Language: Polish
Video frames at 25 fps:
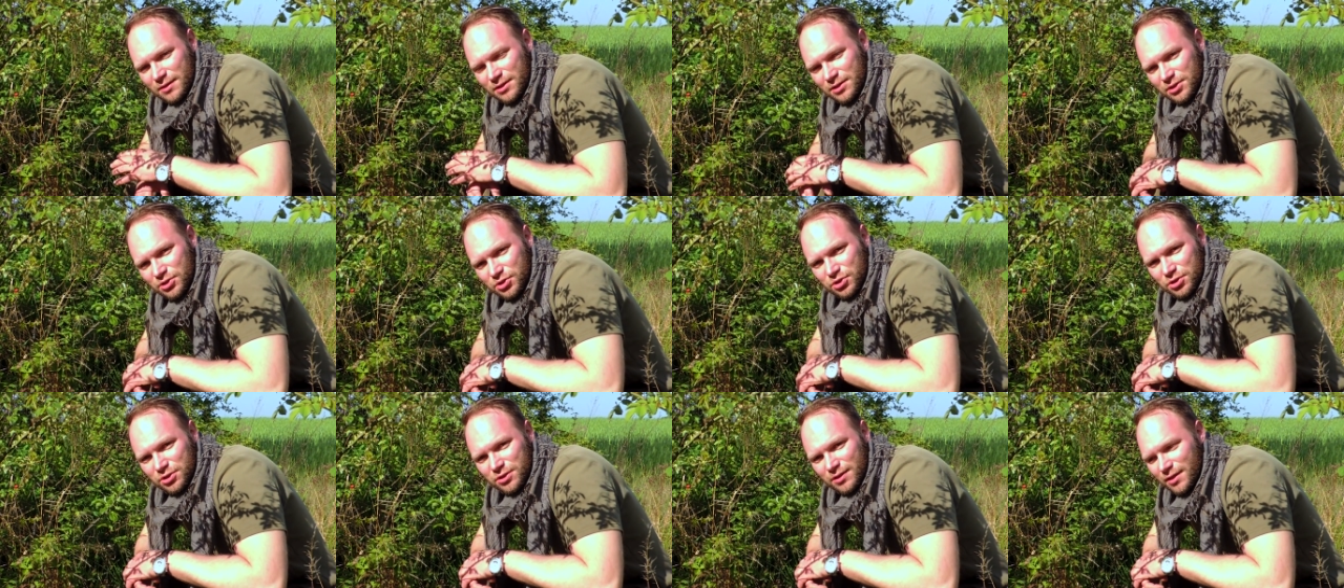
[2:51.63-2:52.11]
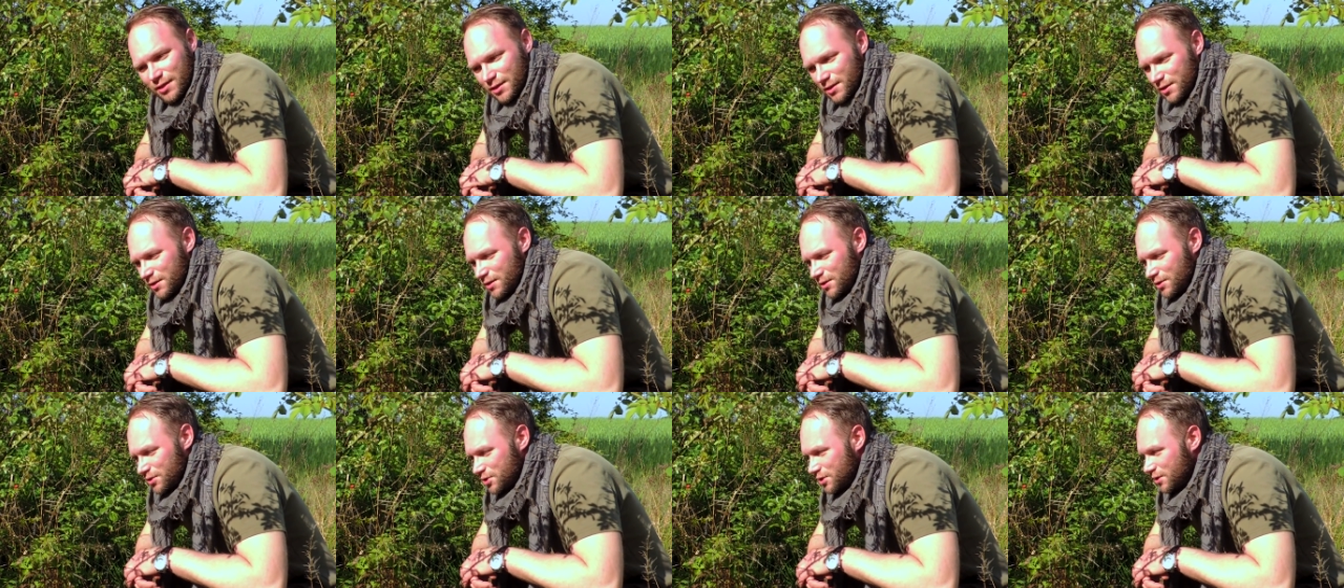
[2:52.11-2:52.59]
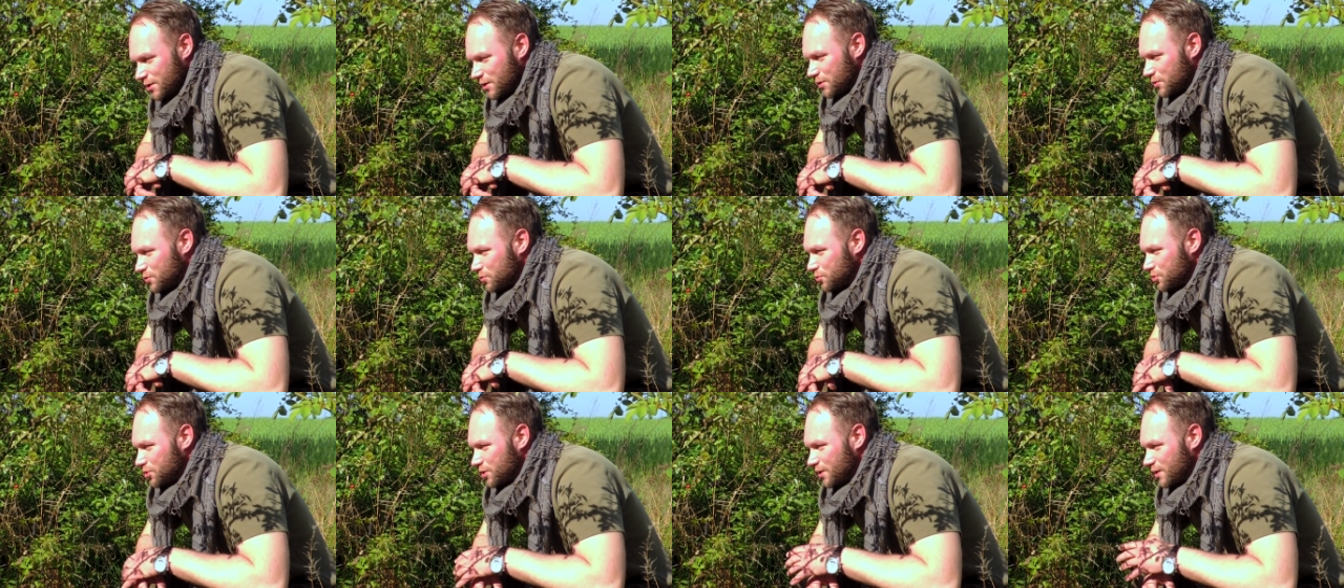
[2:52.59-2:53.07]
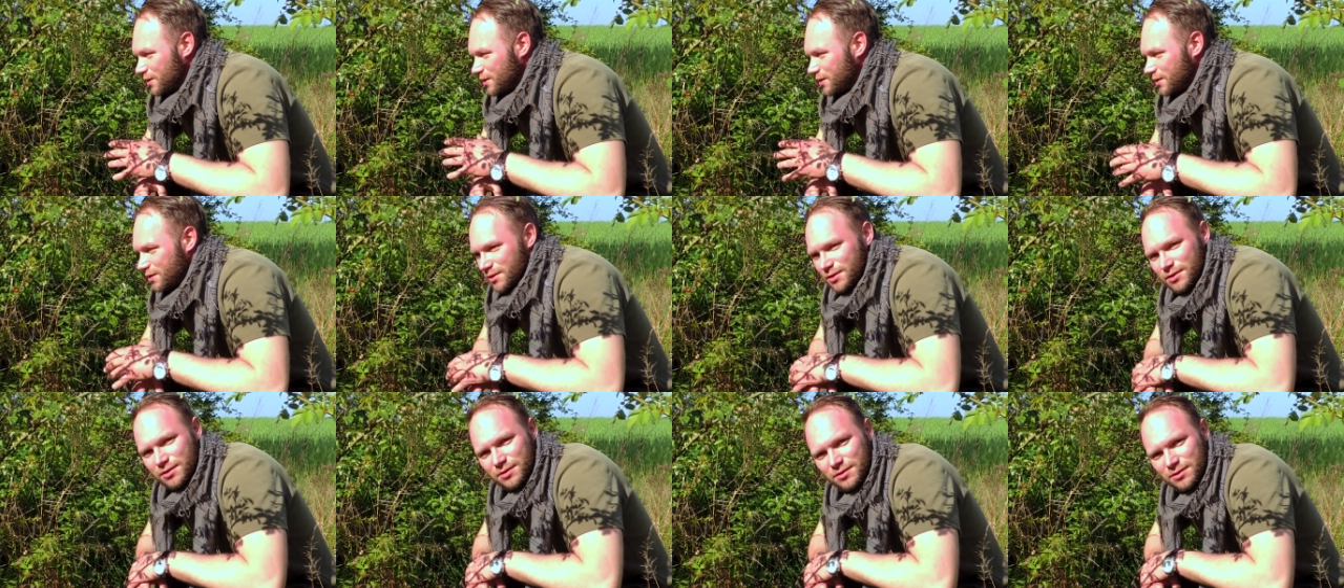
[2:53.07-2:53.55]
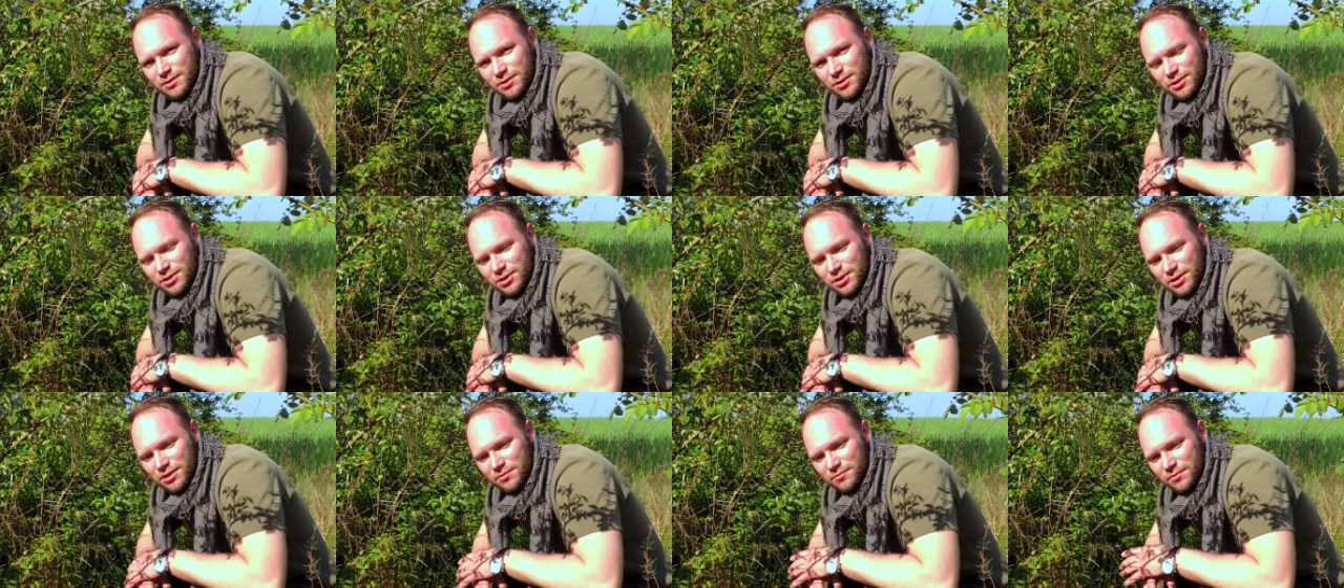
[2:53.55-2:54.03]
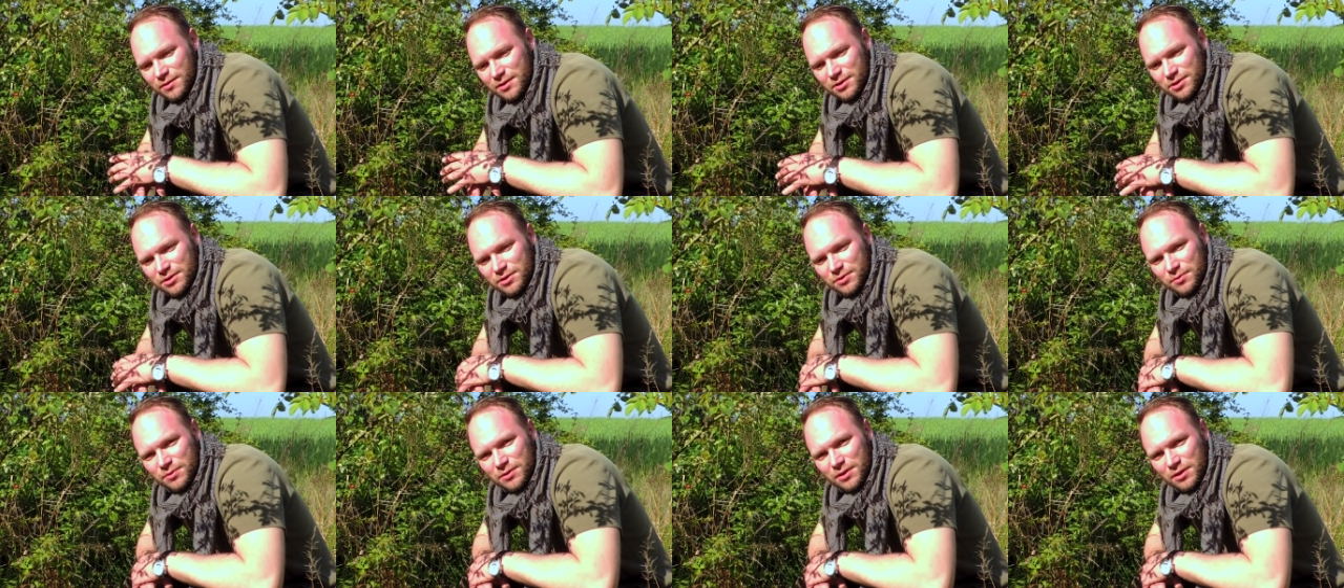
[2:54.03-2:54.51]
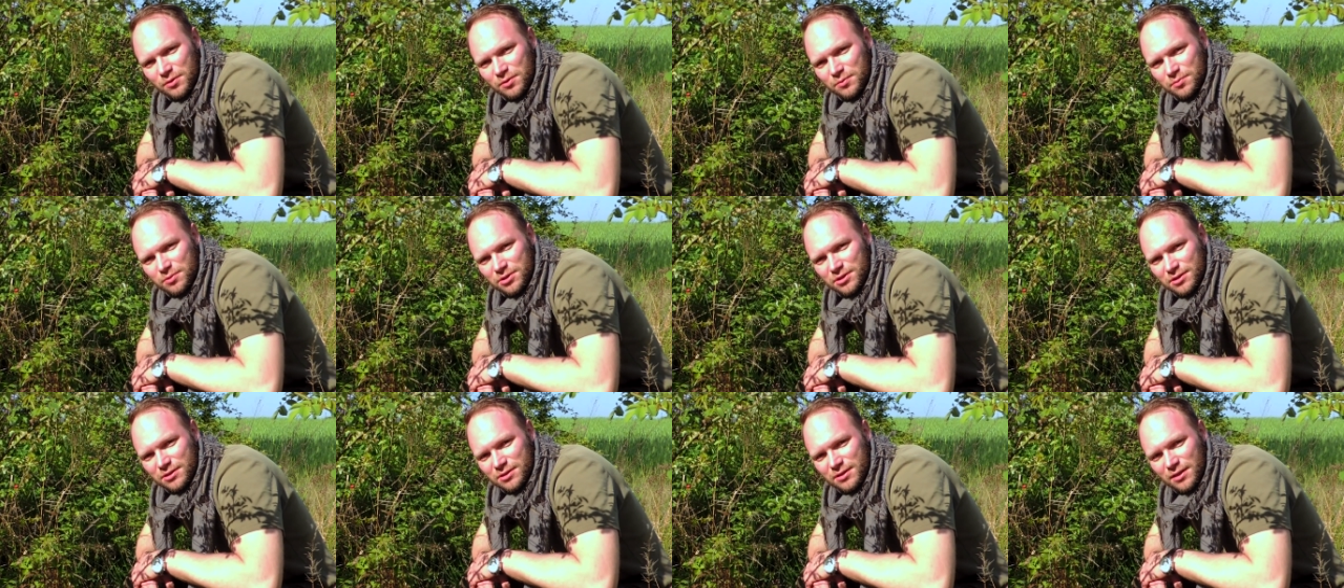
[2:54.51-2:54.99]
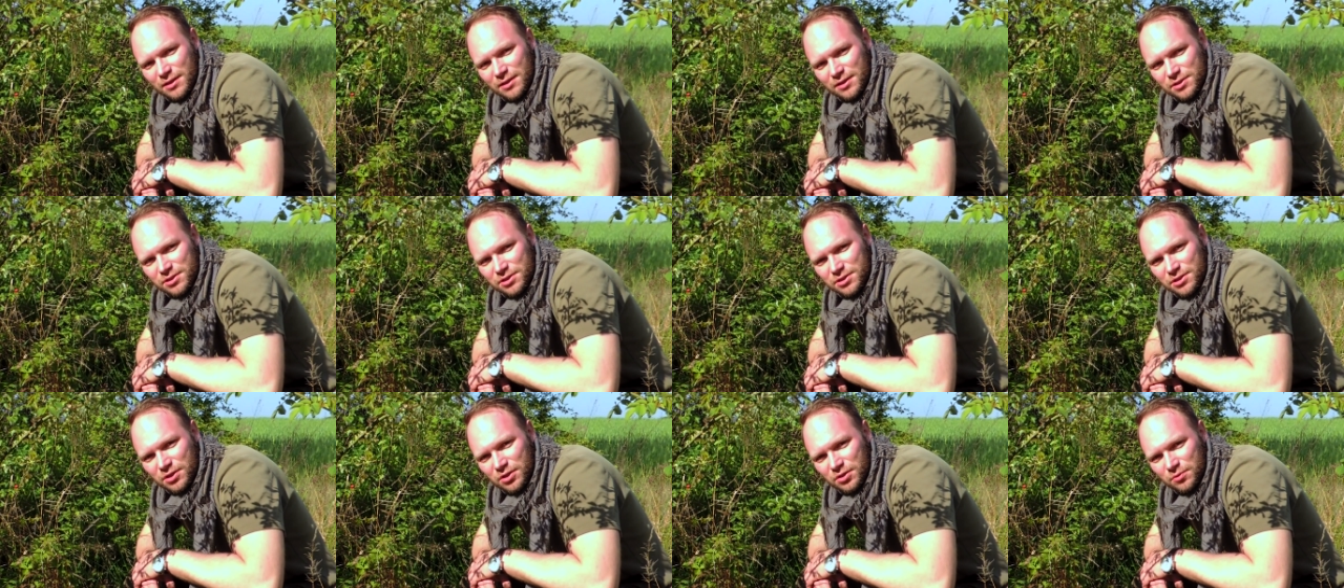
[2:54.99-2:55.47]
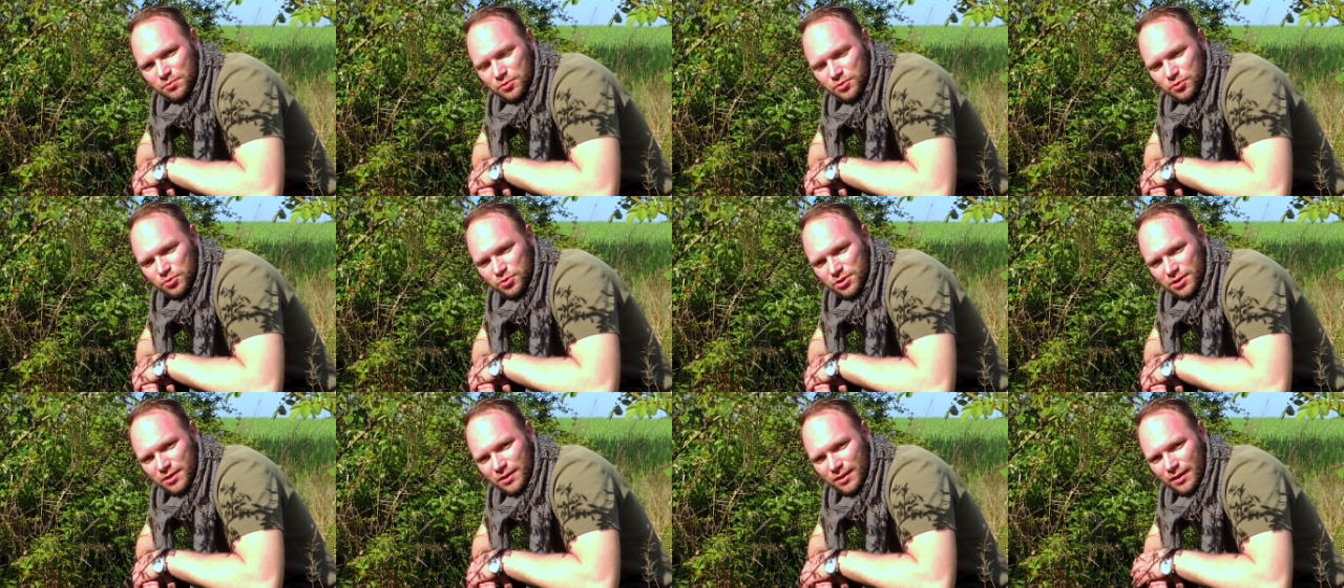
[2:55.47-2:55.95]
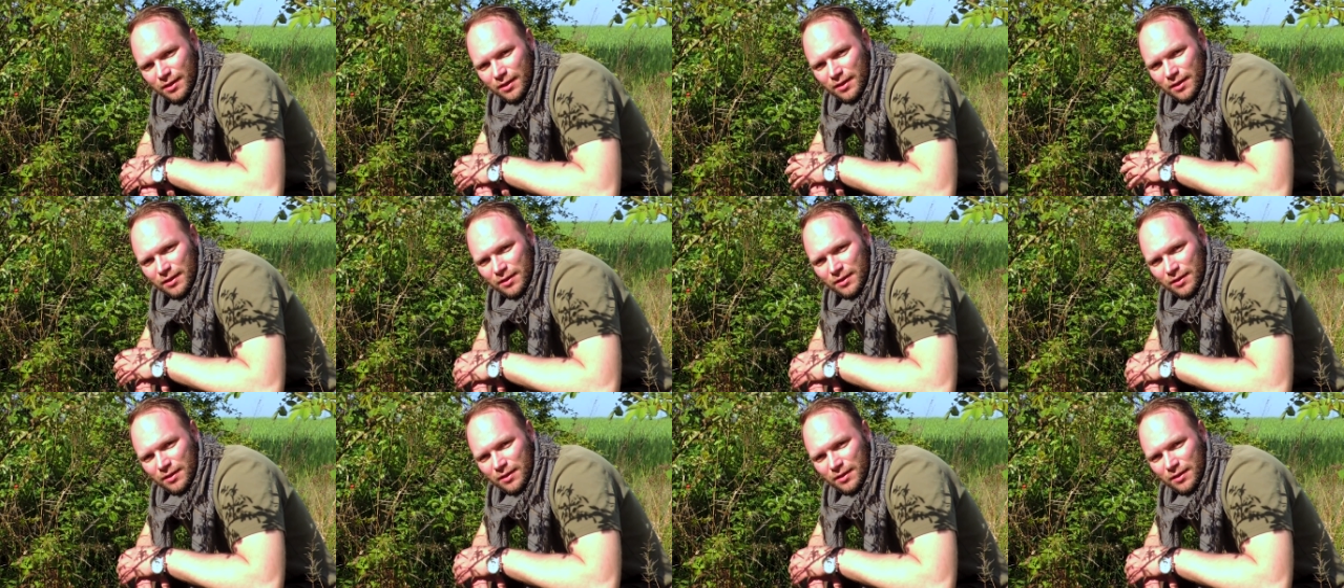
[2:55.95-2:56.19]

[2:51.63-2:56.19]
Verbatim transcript: Jeżyna i dzika róża. I dzisiaj właśnie udało mi się znaleźć dziką różę.